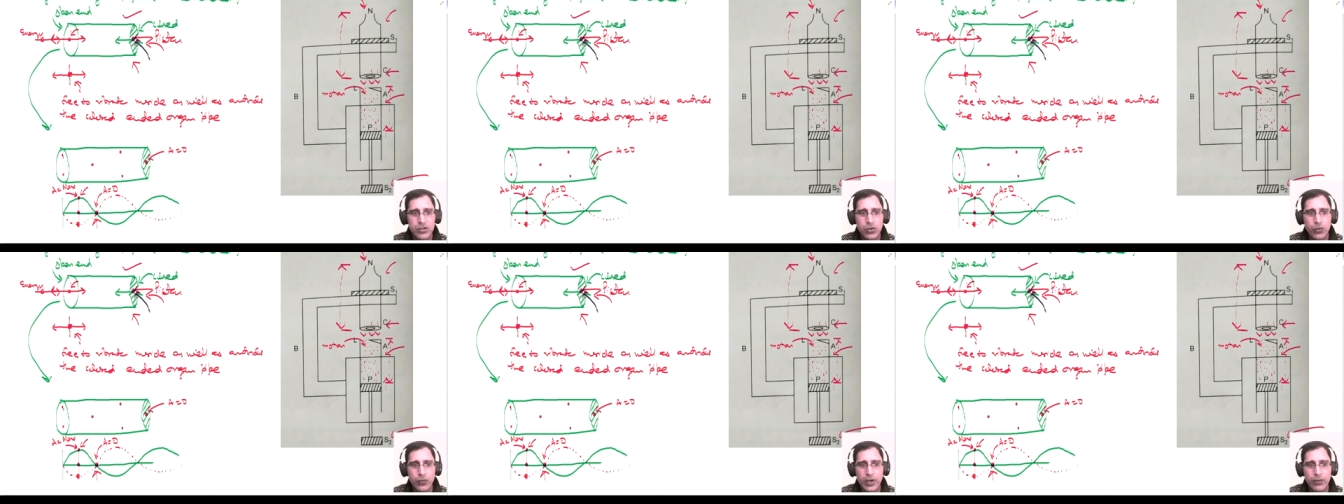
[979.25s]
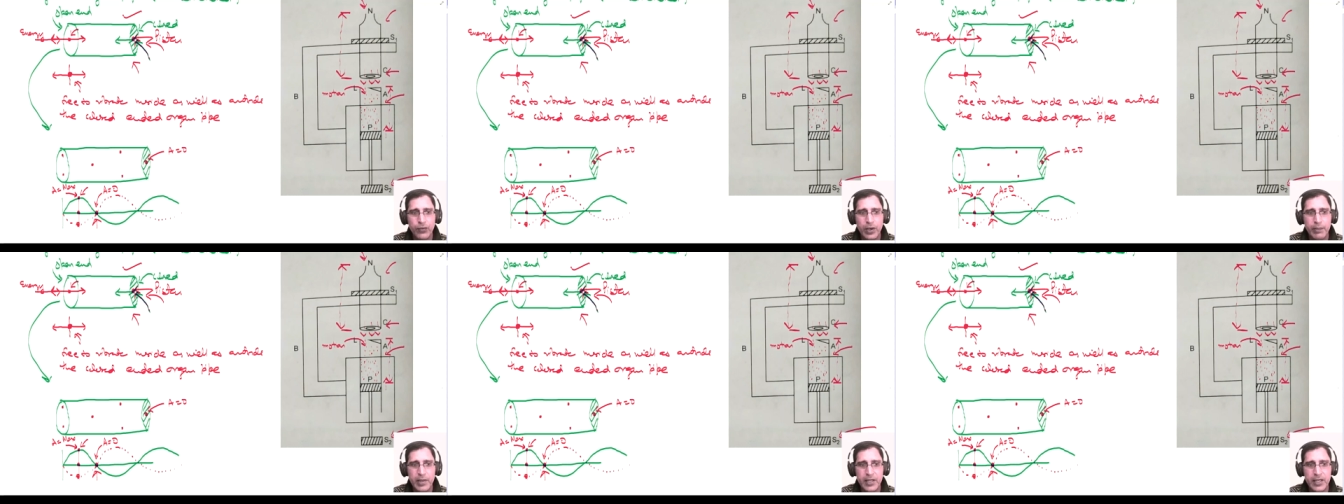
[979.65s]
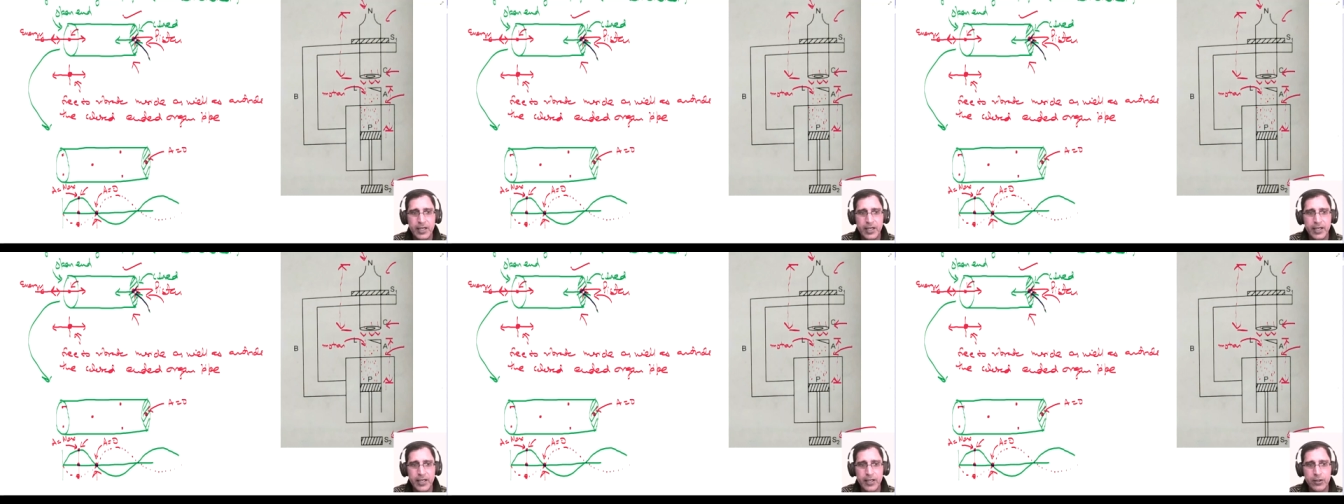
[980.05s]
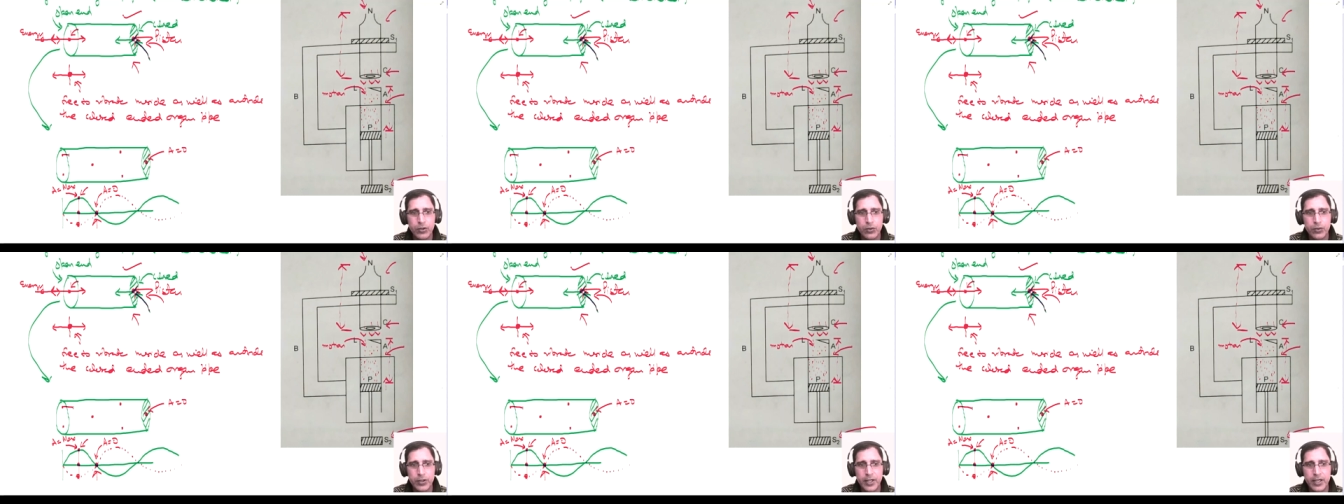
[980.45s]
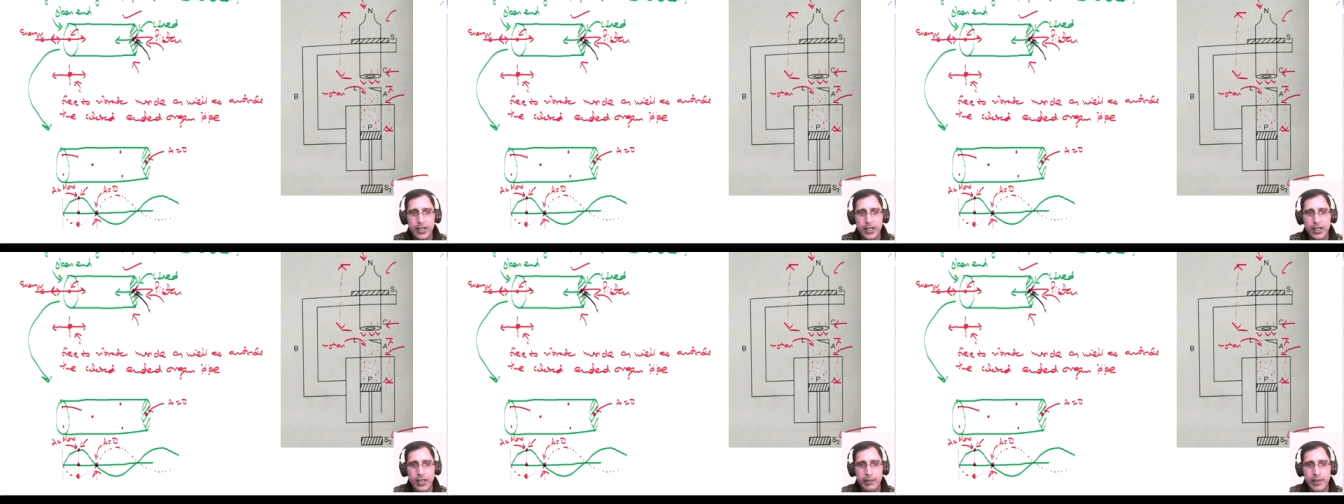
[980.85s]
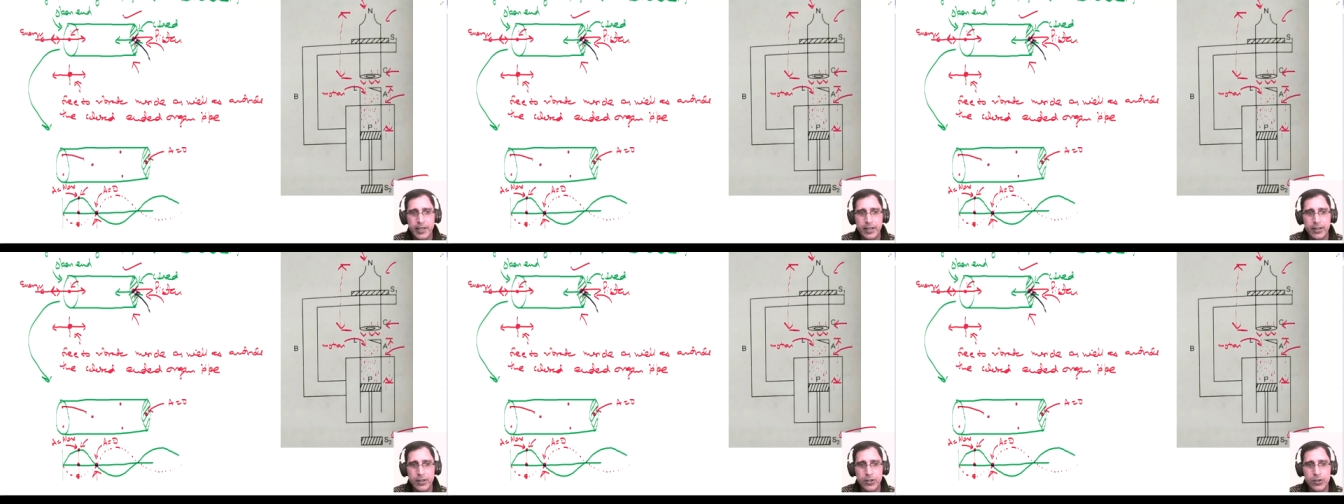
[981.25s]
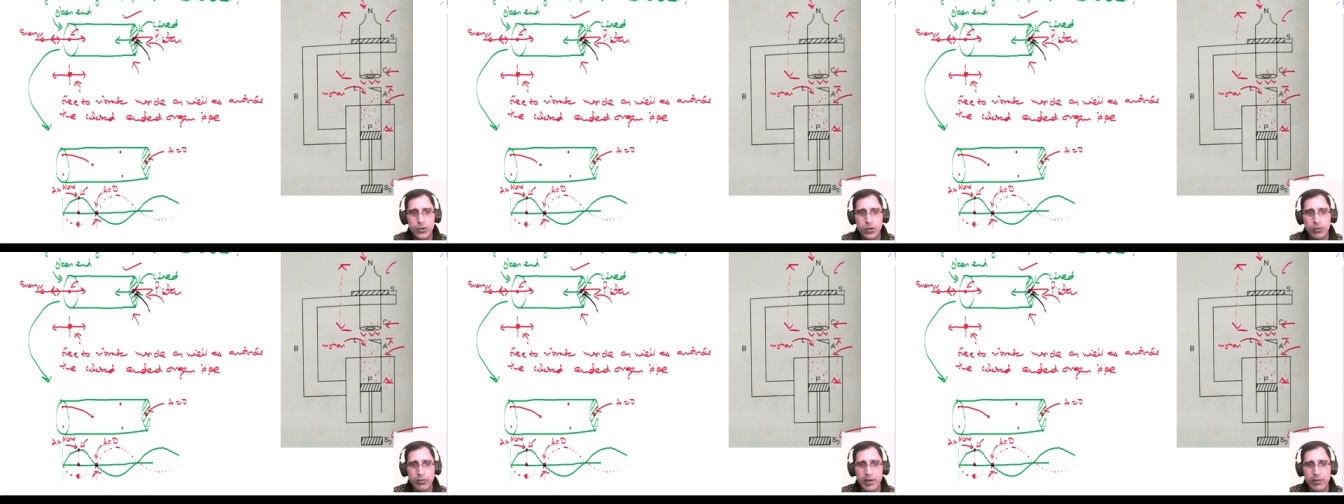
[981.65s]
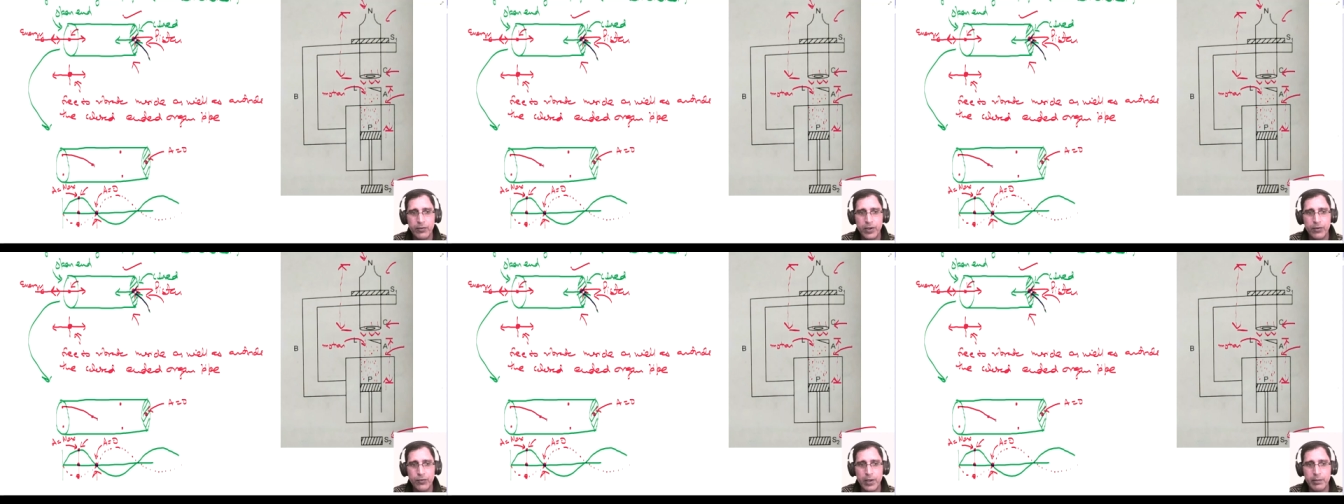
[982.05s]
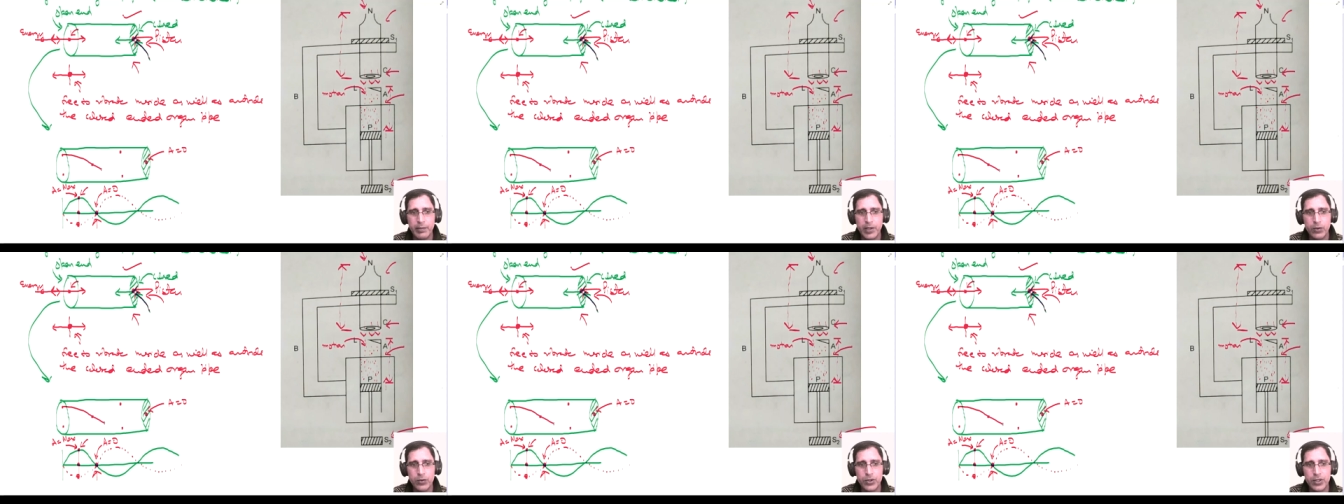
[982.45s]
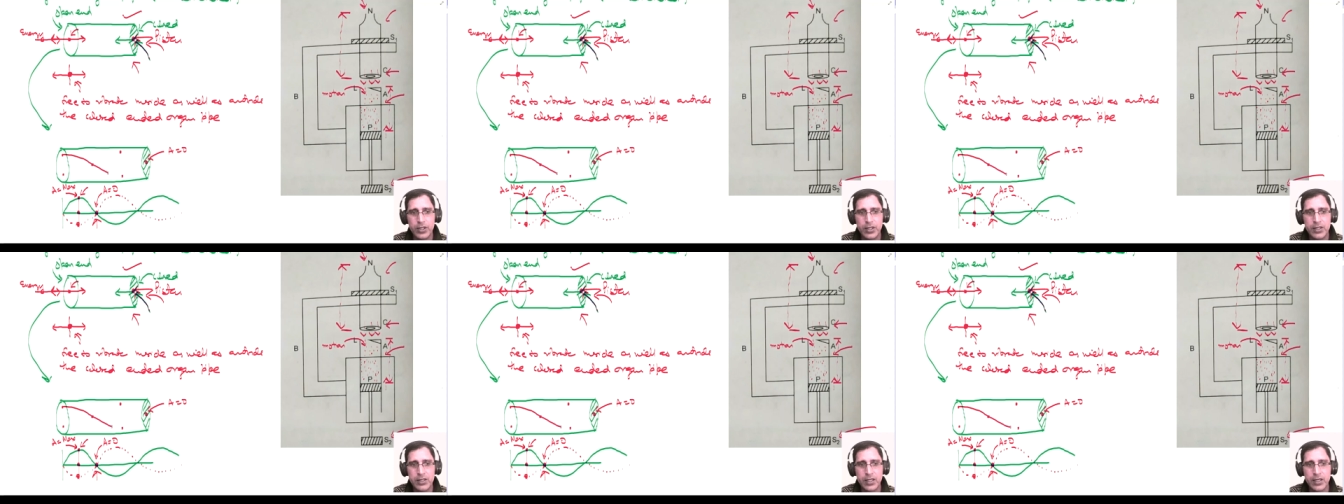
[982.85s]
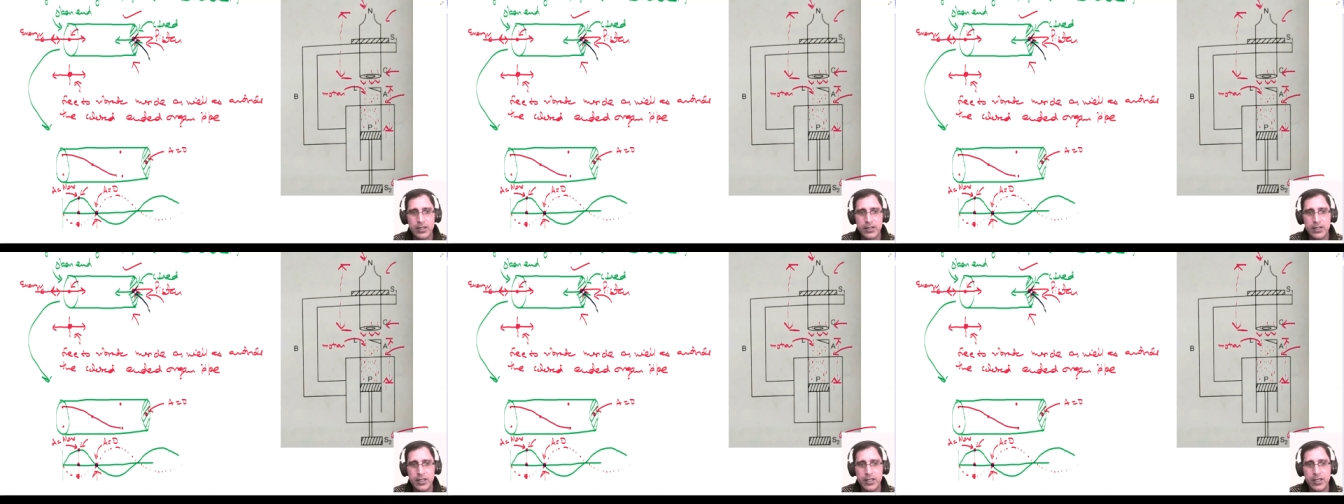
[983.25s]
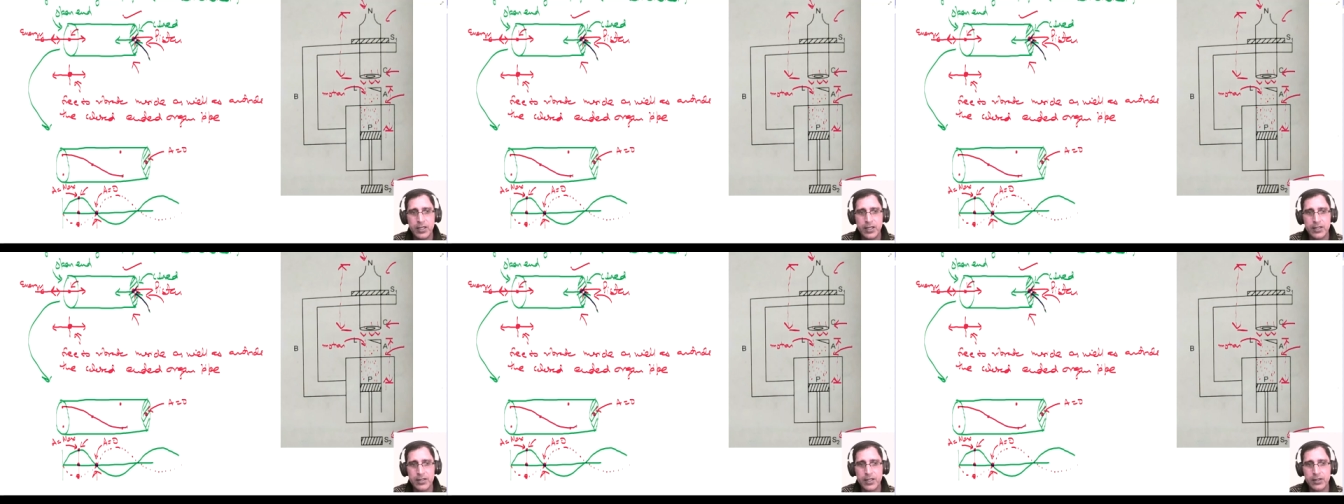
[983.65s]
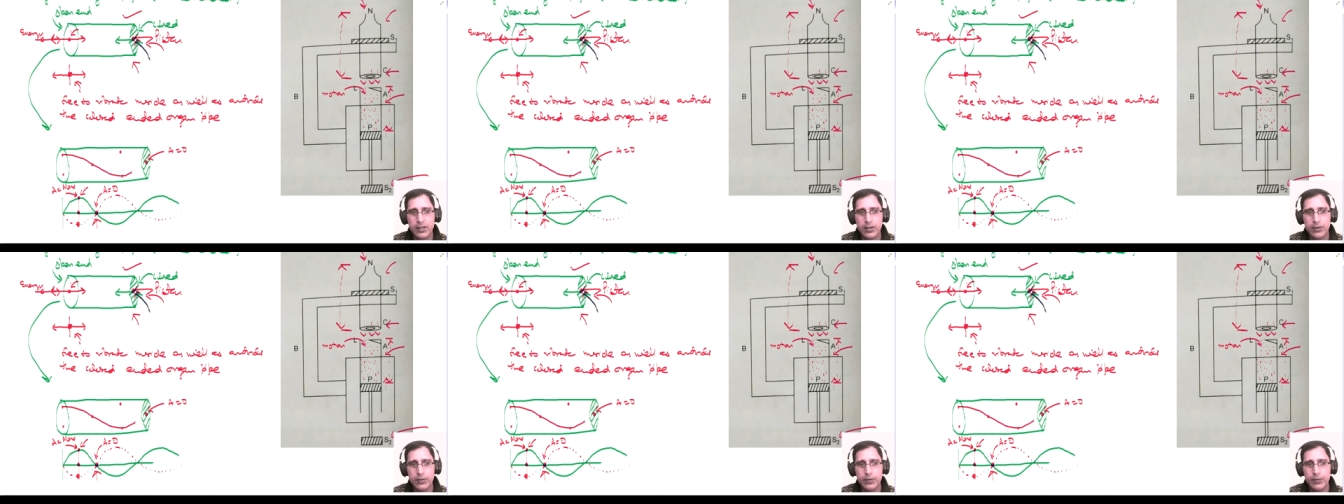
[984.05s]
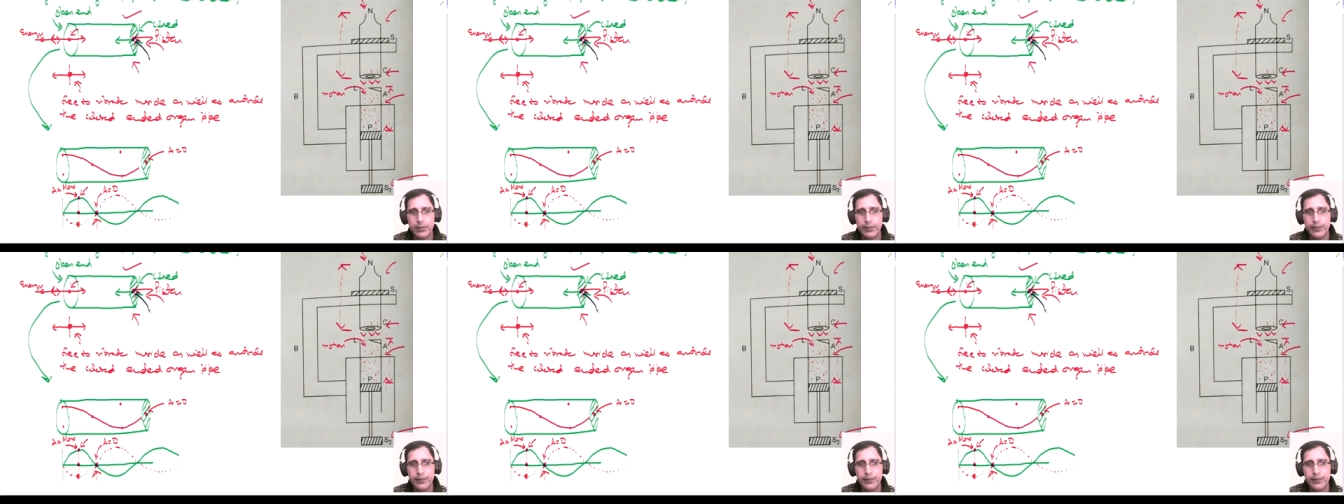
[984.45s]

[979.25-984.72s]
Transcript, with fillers: अगर इसको वेव फॉर्म में दिखाएंगे तो ध्यान रखिएगा बेटा इसको मैं वेव फॉर्म में कुछ इस तरह से दिखा सकता